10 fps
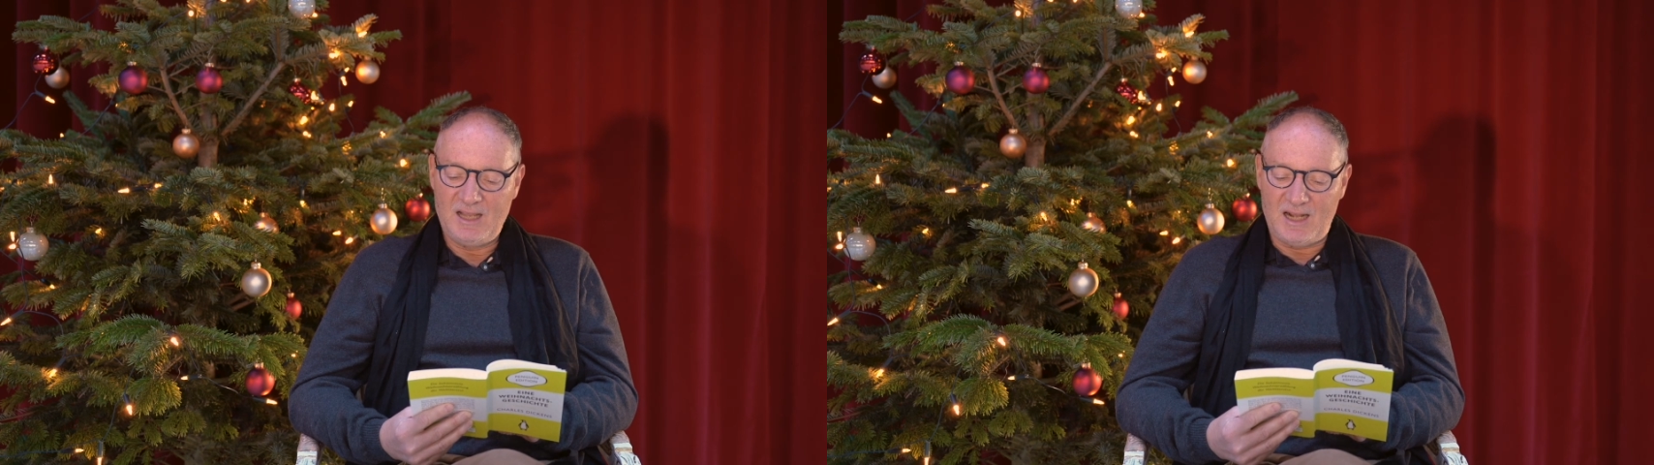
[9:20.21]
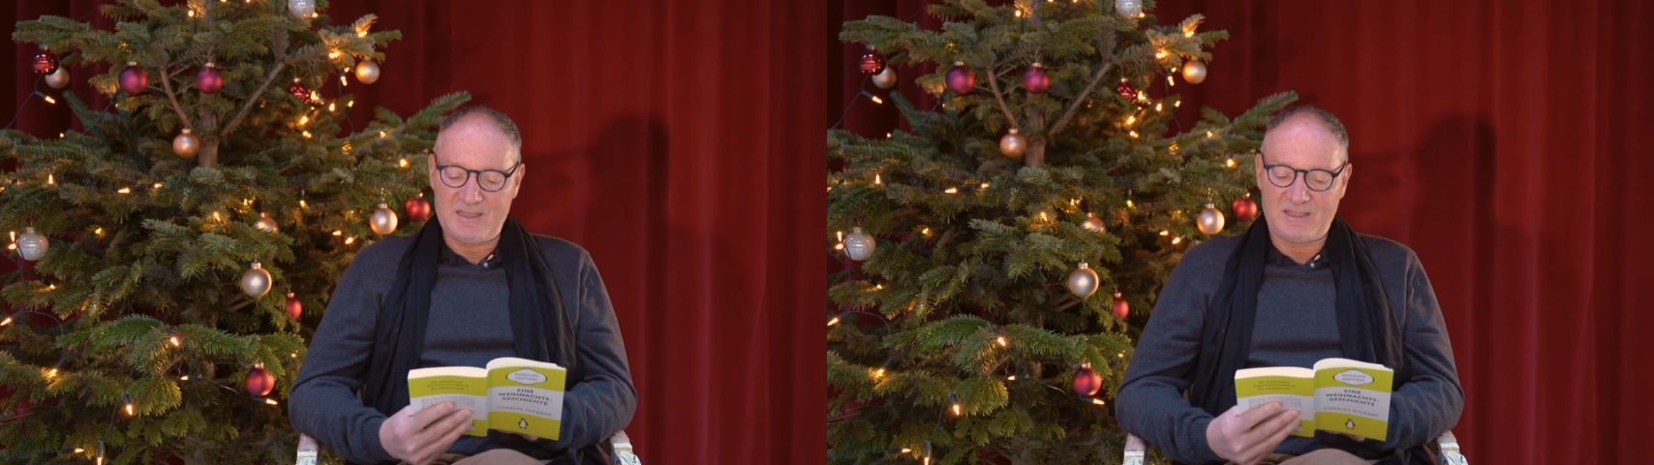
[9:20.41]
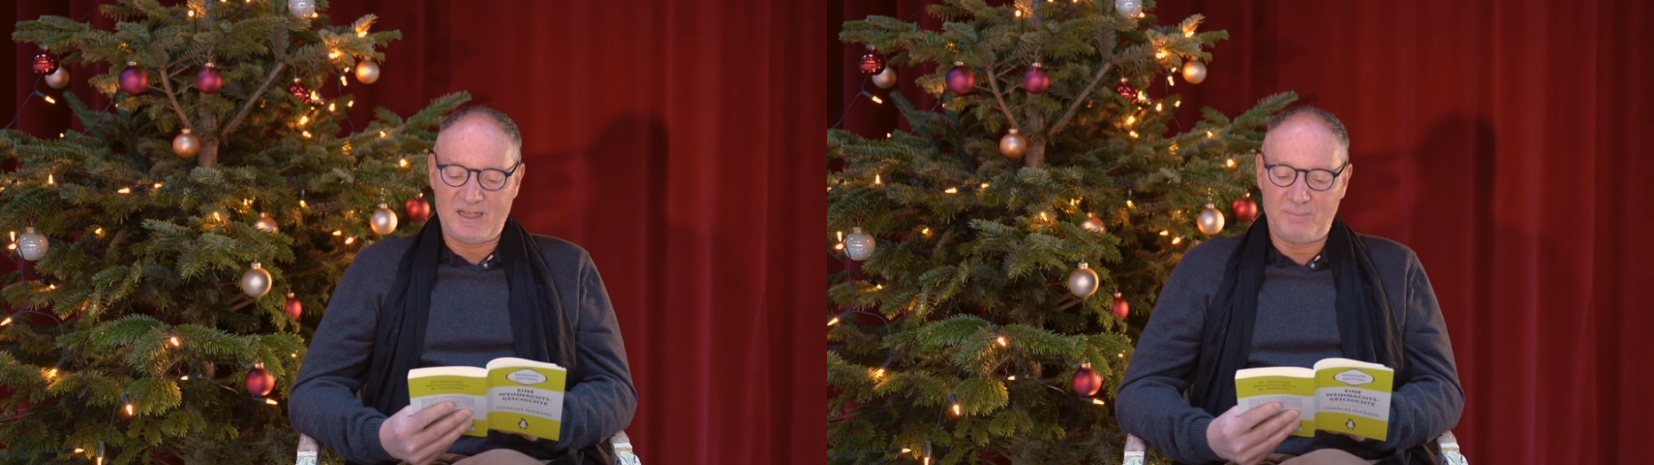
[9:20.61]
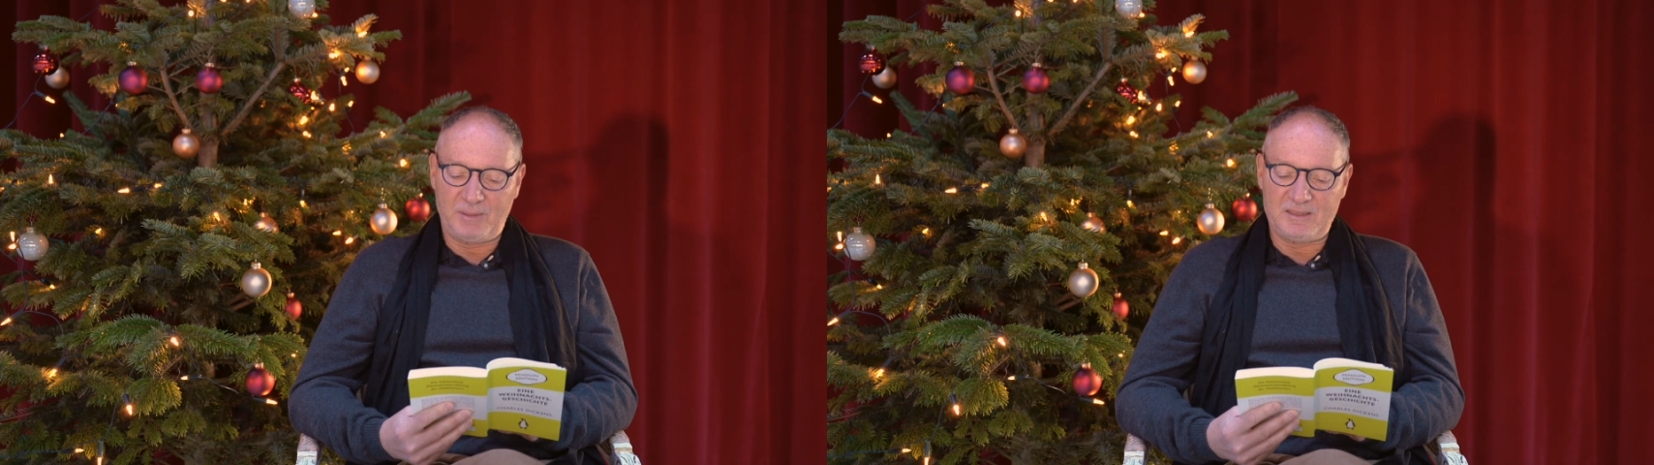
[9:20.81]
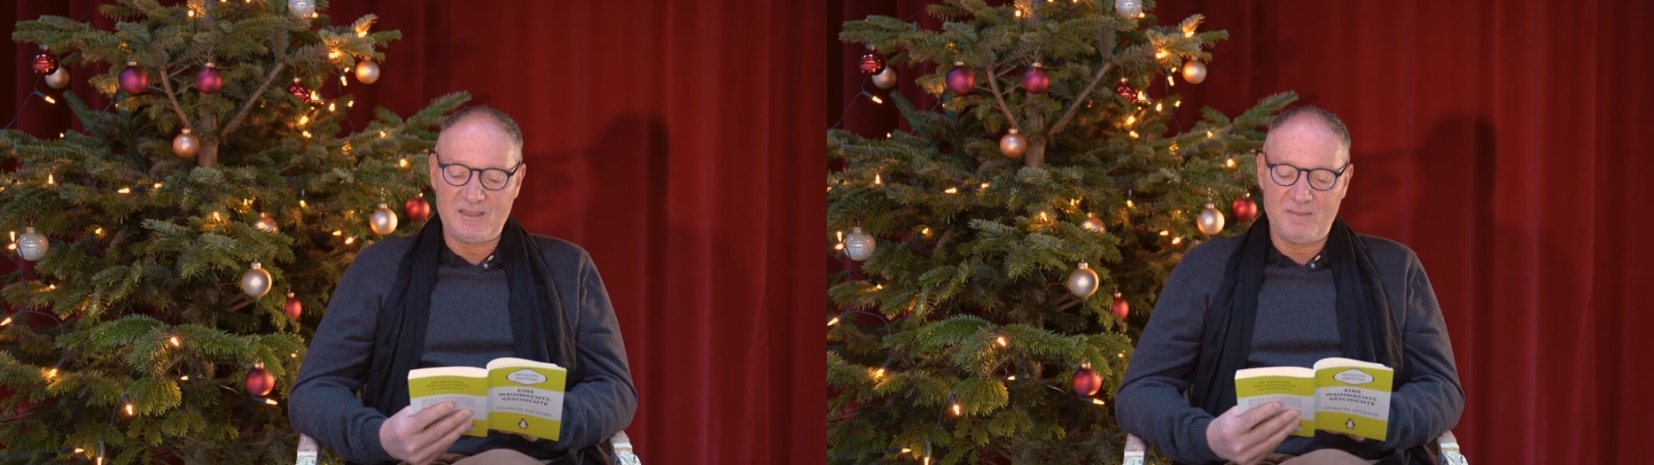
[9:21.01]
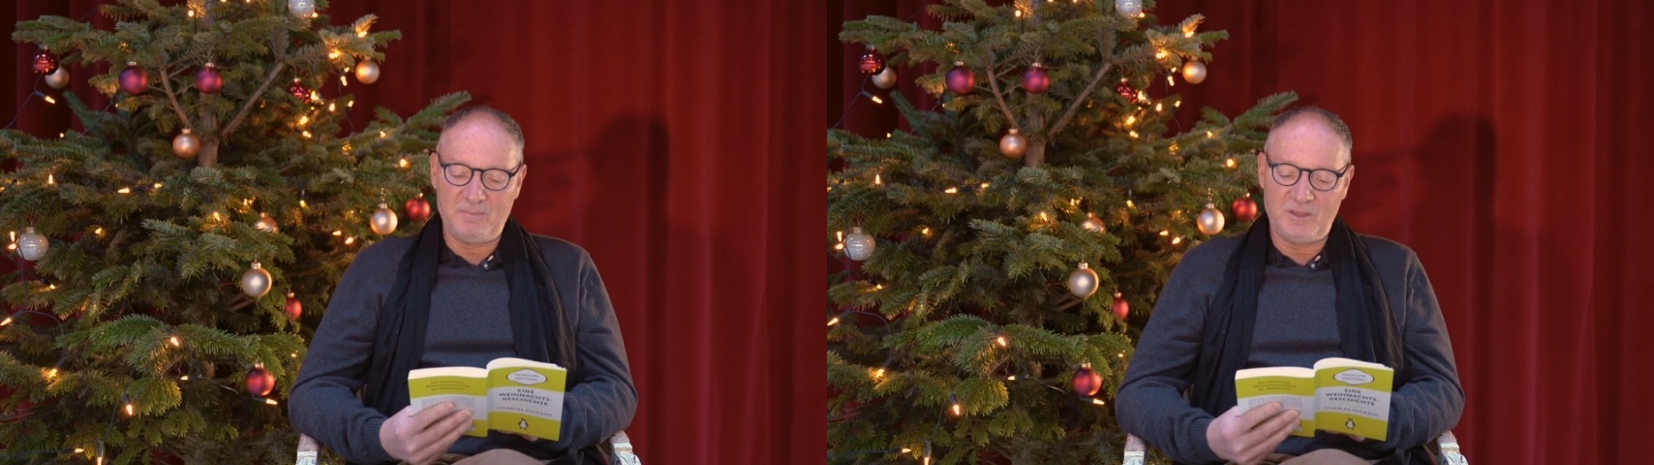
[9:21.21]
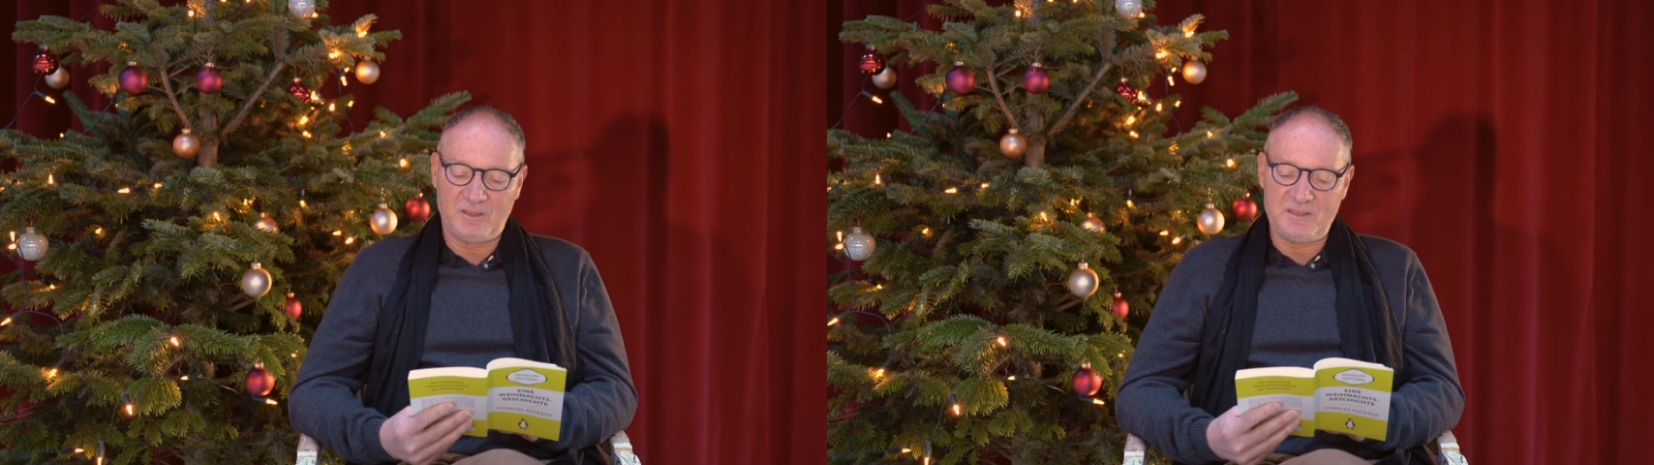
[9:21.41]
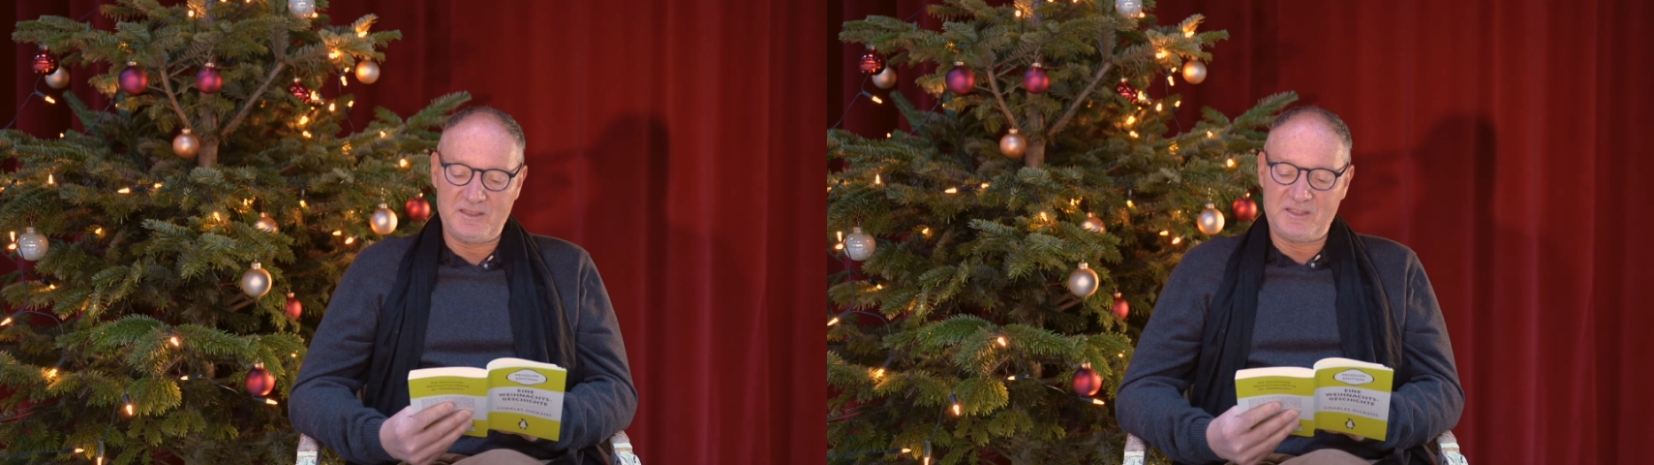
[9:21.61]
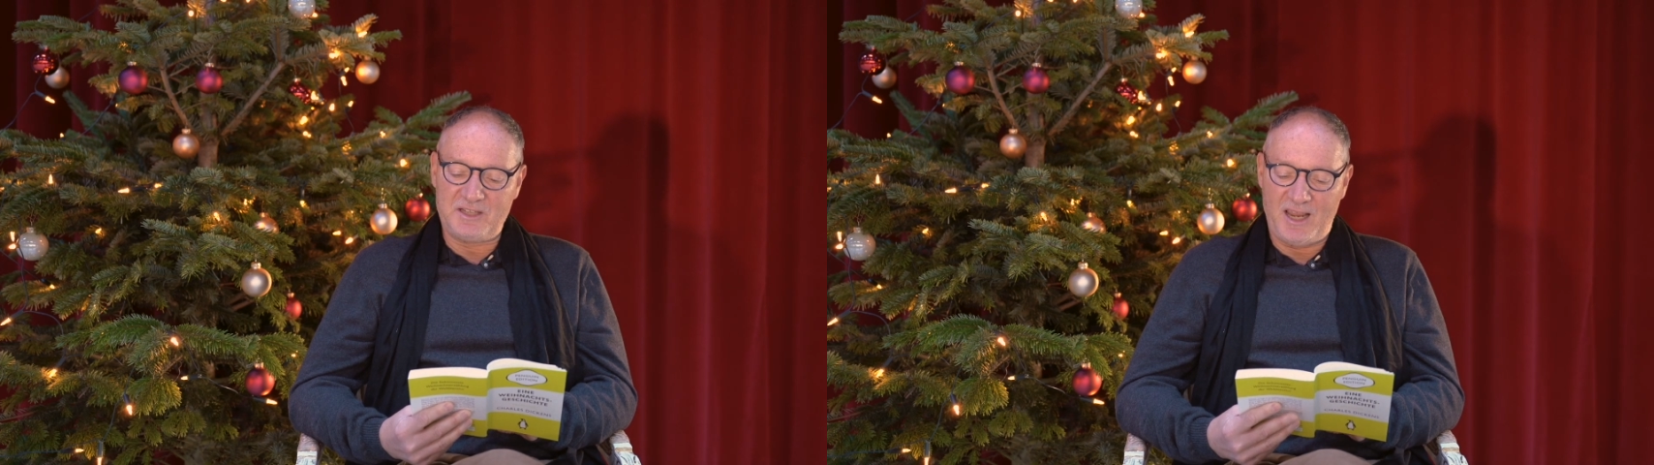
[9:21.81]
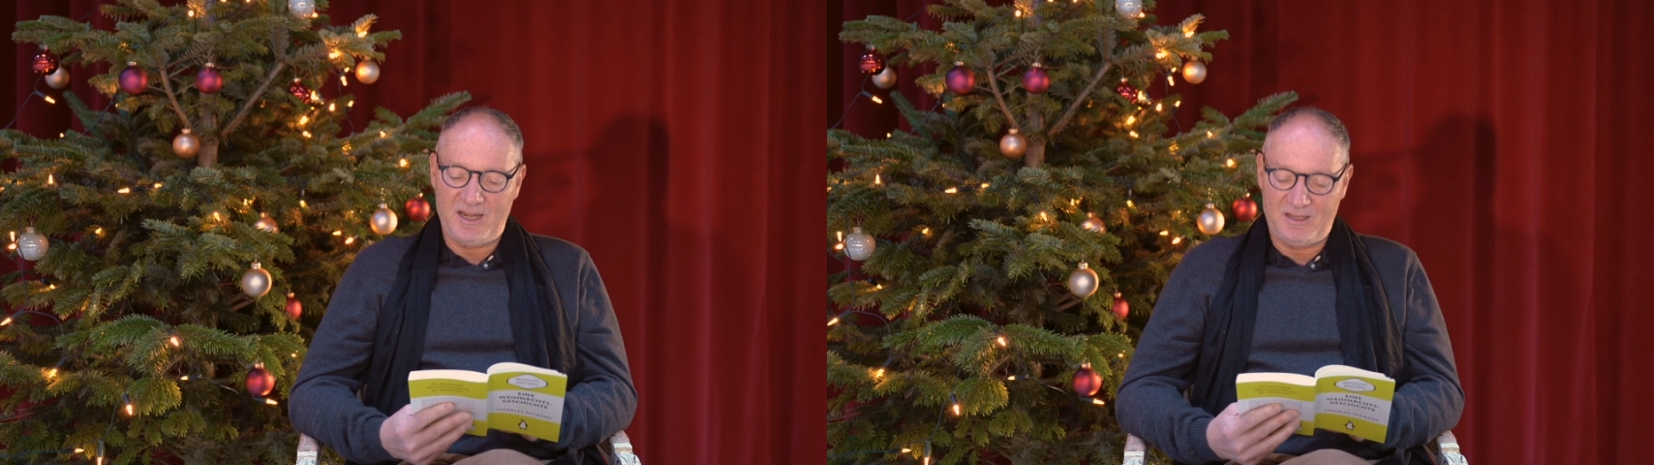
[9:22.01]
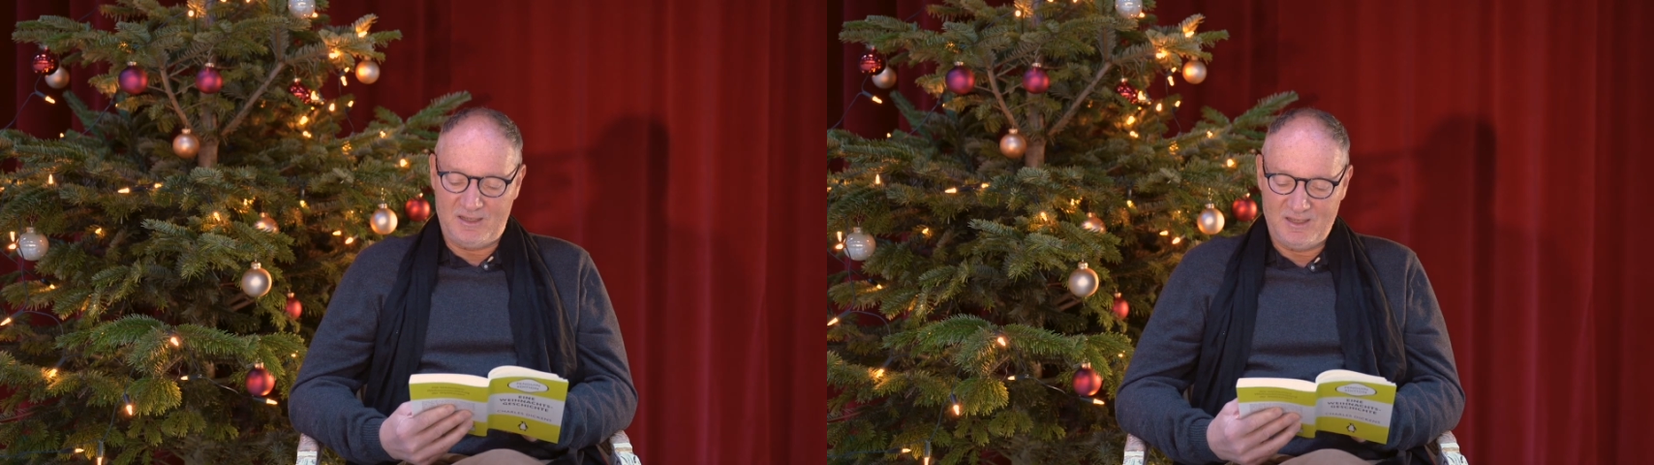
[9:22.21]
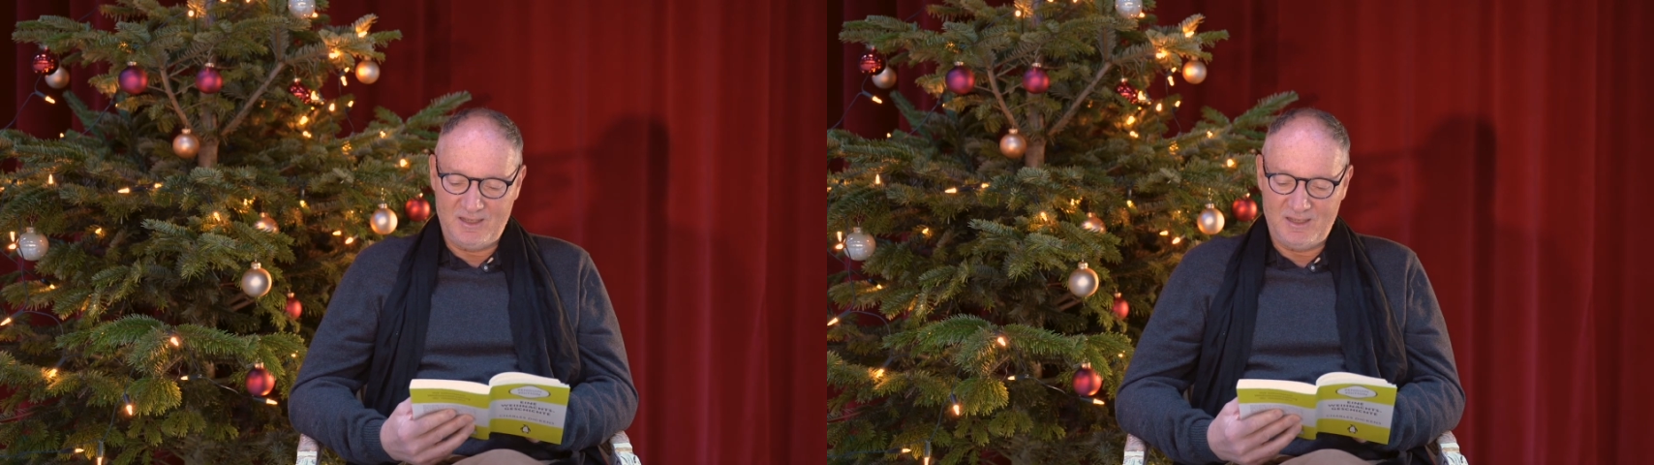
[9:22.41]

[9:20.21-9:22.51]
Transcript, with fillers: als klapperten ihm dort die Zähne